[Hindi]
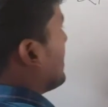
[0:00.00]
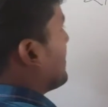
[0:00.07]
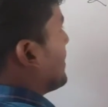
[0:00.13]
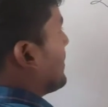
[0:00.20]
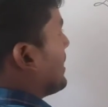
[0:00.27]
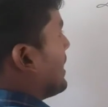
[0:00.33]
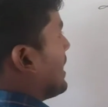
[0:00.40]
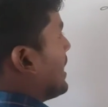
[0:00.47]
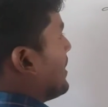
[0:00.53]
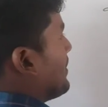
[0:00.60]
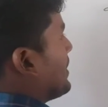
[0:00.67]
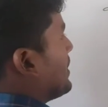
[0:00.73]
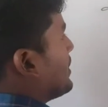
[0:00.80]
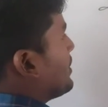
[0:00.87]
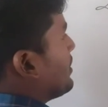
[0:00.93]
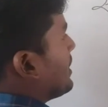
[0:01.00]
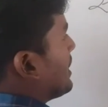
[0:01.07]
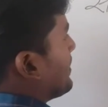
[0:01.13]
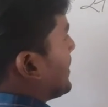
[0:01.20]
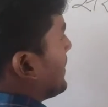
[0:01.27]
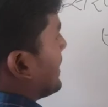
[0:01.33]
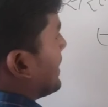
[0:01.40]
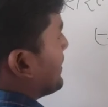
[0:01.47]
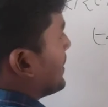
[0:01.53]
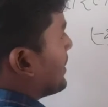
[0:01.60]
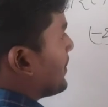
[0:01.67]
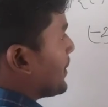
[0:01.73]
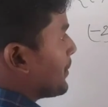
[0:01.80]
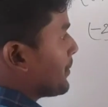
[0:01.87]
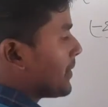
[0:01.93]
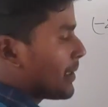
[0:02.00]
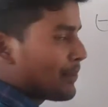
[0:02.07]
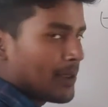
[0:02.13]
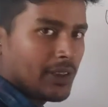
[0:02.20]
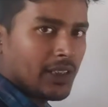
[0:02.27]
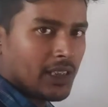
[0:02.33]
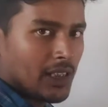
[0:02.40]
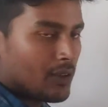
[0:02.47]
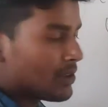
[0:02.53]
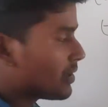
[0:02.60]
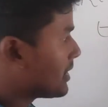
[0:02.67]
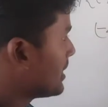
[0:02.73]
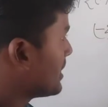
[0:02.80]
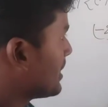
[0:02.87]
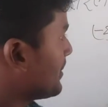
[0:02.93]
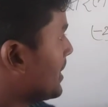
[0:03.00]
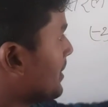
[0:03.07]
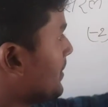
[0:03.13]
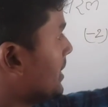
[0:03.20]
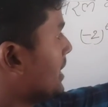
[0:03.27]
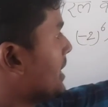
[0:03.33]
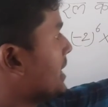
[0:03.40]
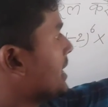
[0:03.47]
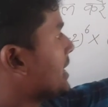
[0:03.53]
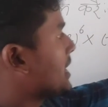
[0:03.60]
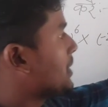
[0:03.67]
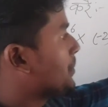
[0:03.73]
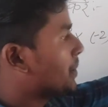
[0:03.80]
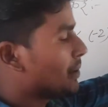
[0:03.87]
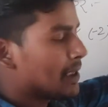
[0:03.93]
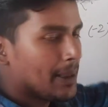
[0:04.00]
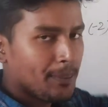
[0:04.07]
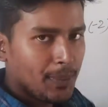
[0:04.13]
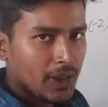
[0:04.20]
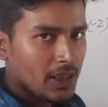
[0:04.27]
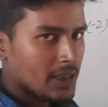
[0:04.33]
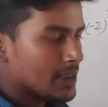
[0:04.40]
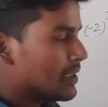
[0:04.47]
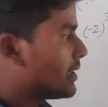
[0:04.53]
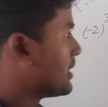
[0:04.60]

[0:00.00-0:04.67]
है ए की पावर एम इंटू ए की पावर एन की फॉर्मूला पे तो क्या हो जाता है इसके बराबर ए की पावर एम प्लस